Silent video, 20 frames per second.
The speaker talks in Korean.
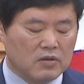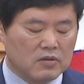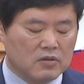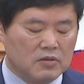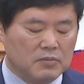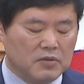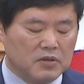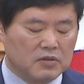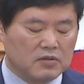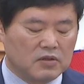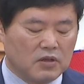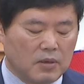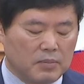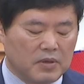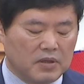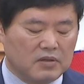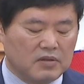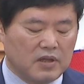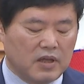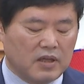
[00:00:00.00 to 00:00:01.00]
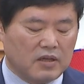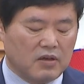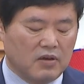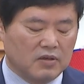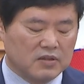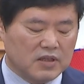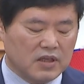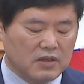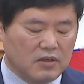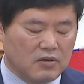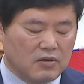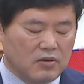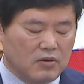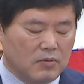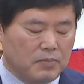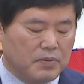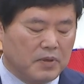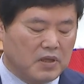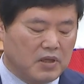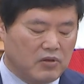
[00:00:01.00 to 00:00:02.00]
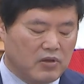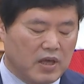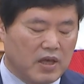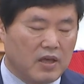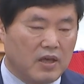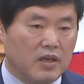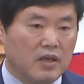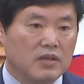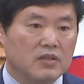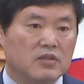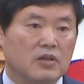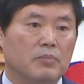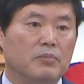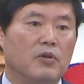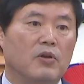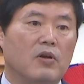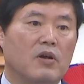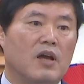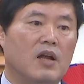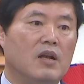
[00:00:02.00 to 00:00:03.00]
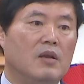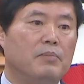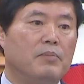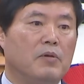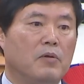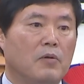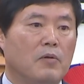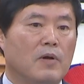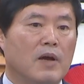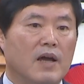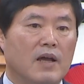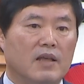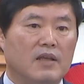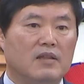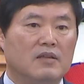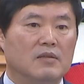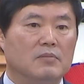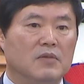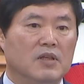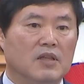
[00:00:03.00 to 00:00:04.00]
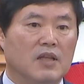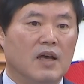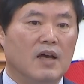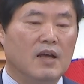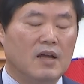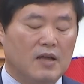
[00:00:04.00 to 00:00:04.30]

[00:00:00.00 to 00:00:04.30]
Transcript: 금융 서비스의 경쟁력을 높이기 위해 협력할 필요가 있습니다.